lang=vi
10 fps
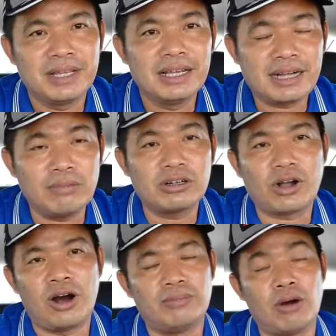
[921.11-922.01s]
không
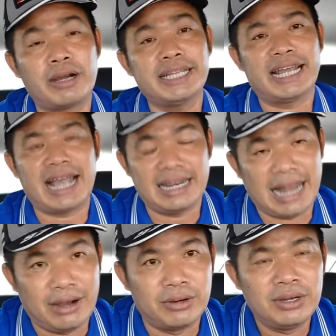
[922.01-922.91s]
còn một cái thiệt hại
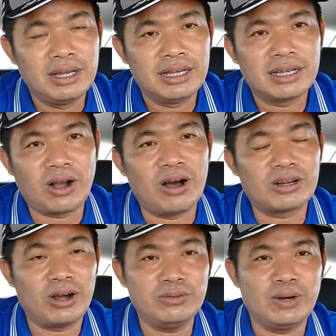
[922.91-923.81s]
nào còn
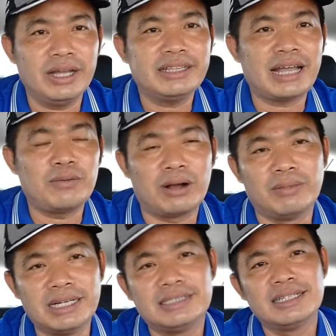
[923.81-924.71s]
đối với tân hoàng minh